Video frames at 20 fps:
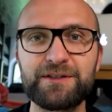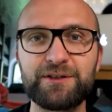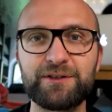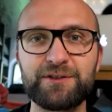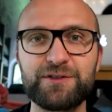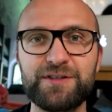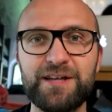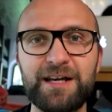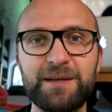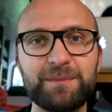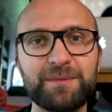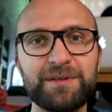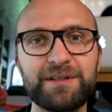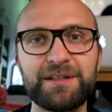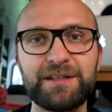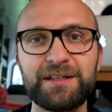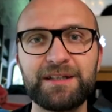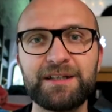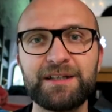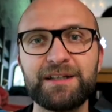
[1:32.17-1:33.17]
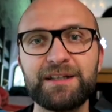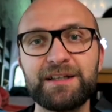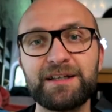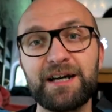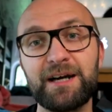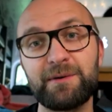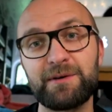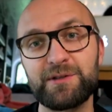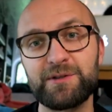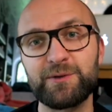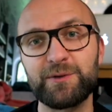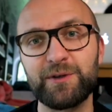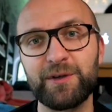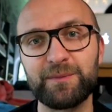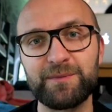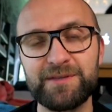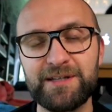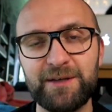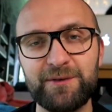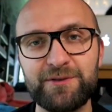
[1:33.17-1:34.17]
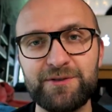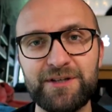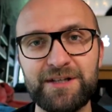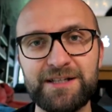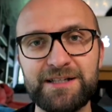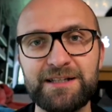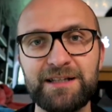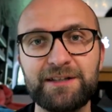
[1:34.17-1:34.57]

kosami i hałasują cały czas,